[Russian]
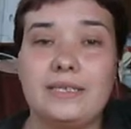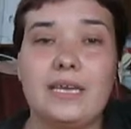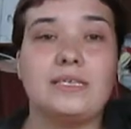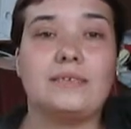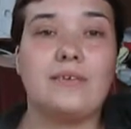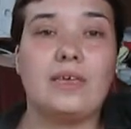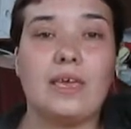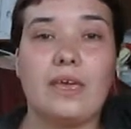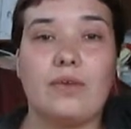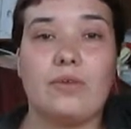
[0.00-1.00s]
действий
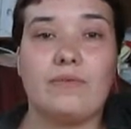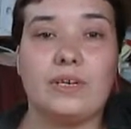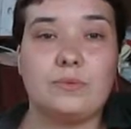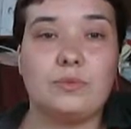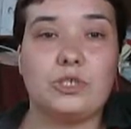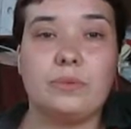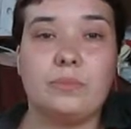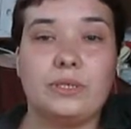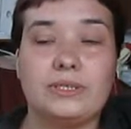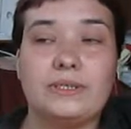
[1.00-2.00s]
ей невозможно
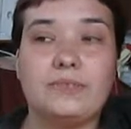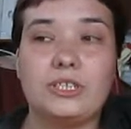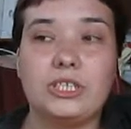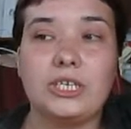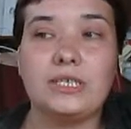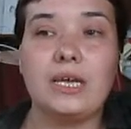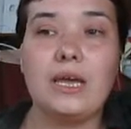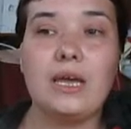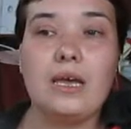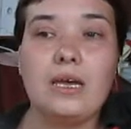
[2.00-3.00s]
было совершить.
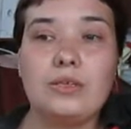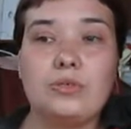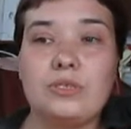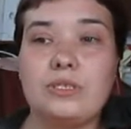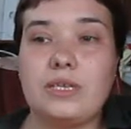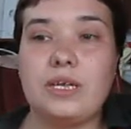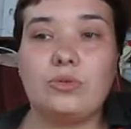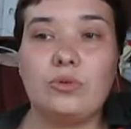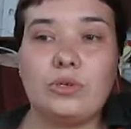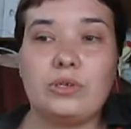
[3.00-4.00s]
То есть она
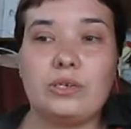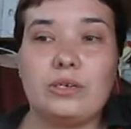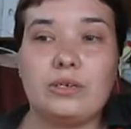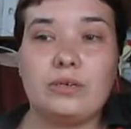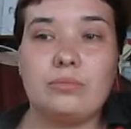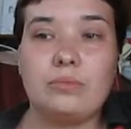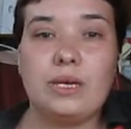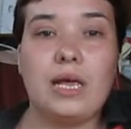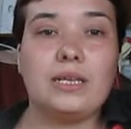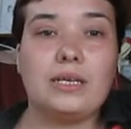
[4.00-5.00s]
только
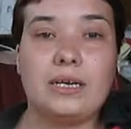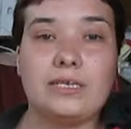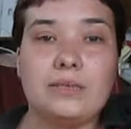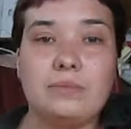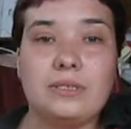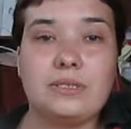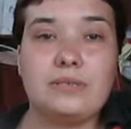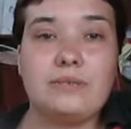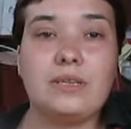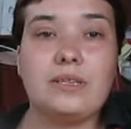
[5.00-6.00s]
мигала разными
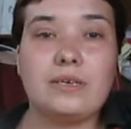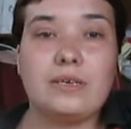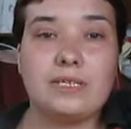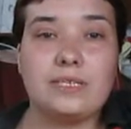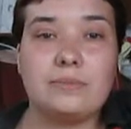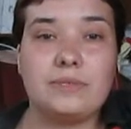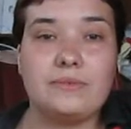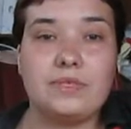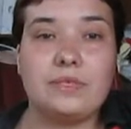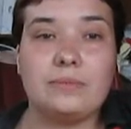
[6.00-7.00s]
цвет, разным
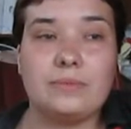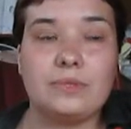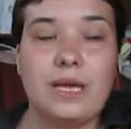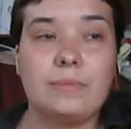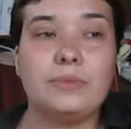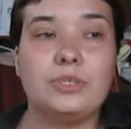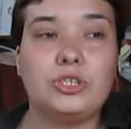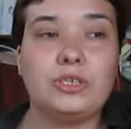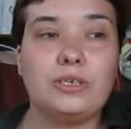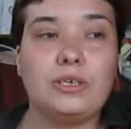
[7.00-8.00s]
цветом
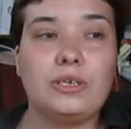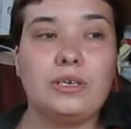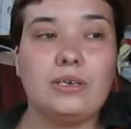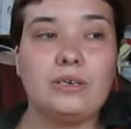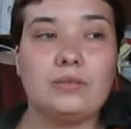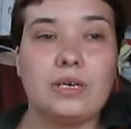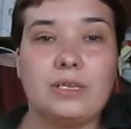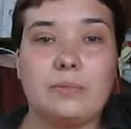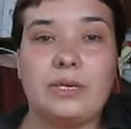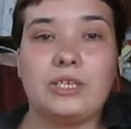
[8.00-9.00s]
лампочек и
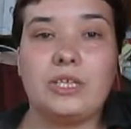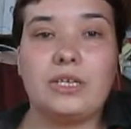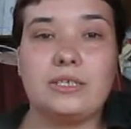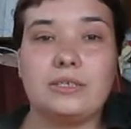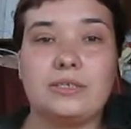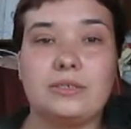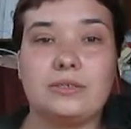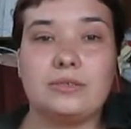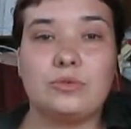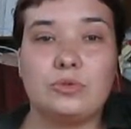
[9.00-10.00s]
отображалась
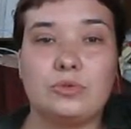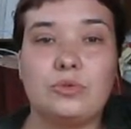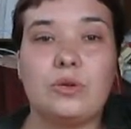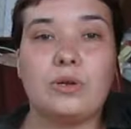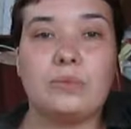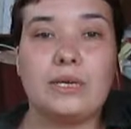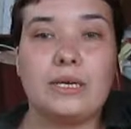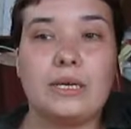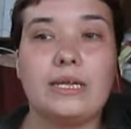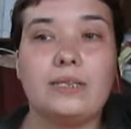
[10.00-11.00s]
э, курсором на
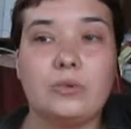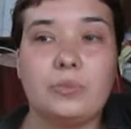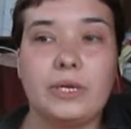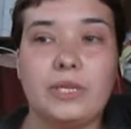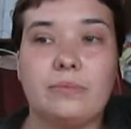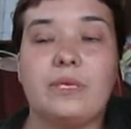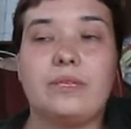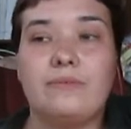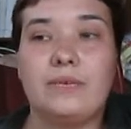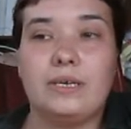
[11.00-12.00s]
экране, но при этом не
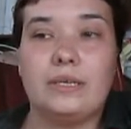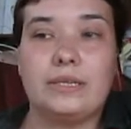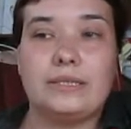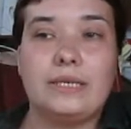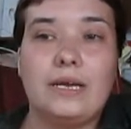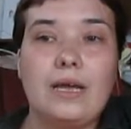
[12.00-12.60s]
двигалась.